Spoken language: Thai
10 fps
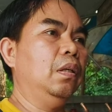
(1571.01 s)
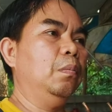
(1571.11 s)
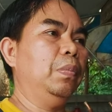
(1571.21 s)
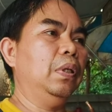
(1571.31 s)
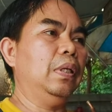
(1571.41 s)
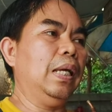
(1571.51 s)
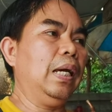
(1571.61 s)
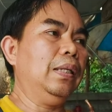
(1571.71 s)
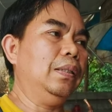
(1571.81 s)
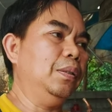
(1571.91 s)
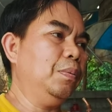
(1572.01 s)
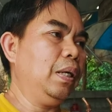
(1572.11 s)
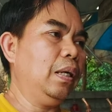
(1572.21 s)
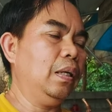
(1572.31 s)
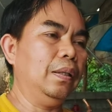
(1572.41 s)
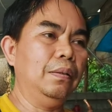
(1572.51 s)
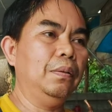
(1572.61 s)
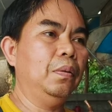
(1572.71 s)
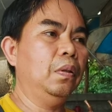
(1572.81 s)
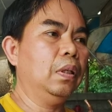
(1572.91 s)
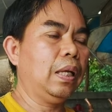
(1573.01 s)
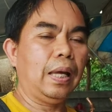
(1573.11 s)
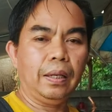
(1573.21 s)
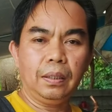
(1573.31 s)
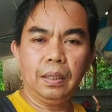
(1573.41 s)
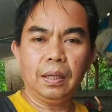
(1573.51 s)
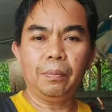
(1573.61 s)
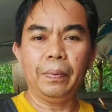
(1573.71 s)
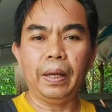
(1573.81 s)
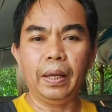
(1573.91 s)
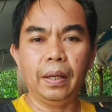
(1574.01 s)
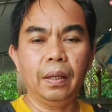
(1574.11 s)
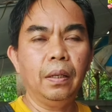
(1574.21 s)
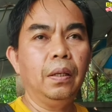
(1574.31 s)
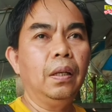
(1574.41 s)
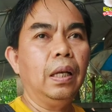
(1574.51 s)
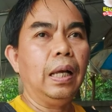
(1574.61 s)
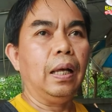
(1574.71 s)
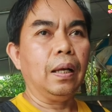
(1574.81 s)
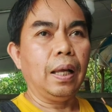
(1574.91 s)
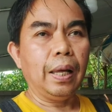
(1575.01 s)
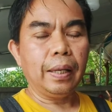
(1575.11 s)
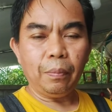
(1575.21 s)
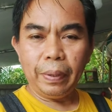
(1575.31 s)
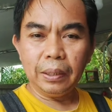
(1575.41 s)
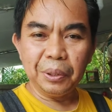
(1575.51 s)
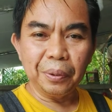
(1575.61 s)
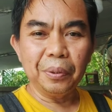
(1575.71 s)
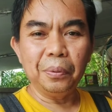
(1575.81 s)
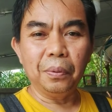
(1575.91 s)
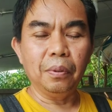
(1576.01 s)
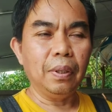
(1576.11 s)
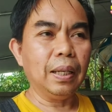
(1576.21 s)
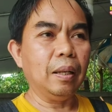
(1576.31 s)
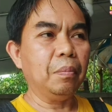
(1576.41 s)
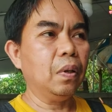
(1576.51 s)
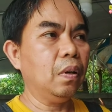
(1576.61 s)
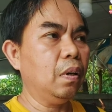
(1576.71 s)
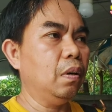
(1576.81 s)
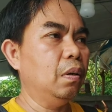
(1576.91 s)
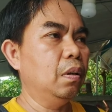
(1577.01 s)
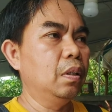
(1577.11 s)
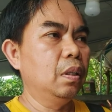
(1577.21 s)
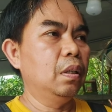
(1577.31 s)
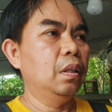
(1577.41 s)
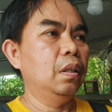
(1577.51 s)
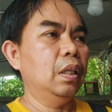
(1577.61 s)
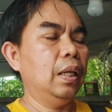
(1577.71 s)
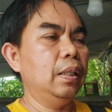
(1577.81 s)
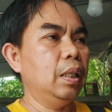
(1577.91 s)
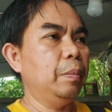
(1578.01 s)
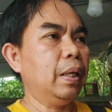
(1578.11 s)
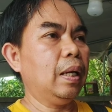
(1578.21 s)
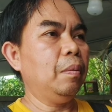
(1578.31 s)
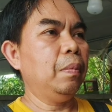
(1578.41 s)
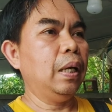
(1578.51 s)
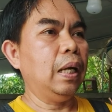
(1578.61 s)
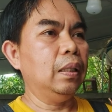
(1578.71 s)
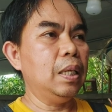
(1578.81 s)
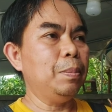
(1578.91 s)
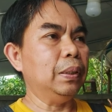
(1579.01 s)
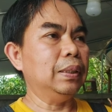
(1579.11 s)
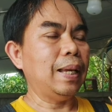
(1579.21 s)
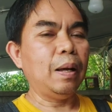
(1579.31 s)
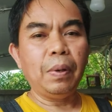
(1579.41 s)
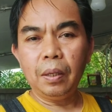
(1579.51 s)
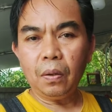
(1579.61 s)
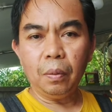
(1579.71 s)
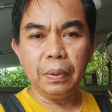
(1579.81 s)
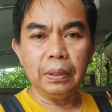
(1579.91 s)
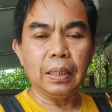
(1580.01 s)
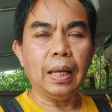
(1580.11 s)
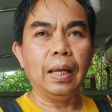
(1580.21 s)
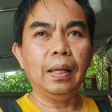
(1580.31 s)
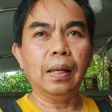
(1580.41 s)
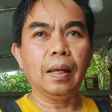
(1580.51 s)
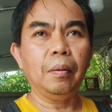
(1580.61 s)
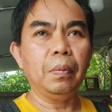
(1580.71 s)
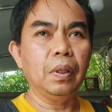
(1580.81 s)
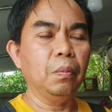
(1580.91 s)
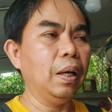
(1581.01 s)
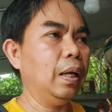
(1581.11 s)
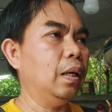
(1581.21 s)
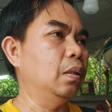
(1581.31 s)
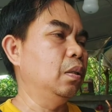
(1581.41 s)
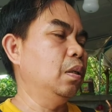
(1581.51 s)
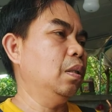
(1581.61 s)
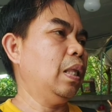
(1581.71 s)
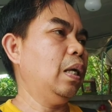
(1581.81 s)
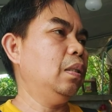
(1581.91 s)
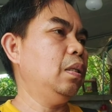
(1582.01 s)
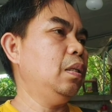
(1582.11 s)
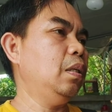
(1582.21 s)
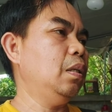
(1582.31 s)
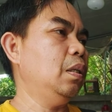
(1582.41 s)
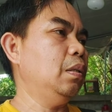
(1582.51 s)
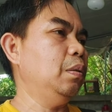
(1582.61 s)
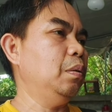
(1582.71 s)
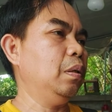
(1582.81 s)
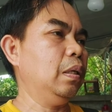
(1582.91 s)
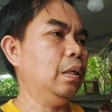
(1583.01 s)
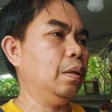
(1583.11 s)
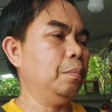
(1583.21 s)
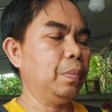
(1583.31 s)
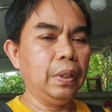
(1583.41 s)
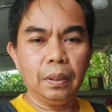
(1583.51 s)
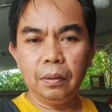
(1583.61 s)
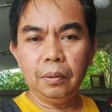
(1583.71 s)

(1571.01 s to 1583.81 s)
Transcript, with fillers: เปิดร้านหรือว่าขายเครื่องกาแฟาขายกาแฟสดอยู่นะครับ ก็ อย่าลืมนะครับ หาที่ปรึกษาไว้คอยปรึกษานะครับ หรือว่าท่านที่คิด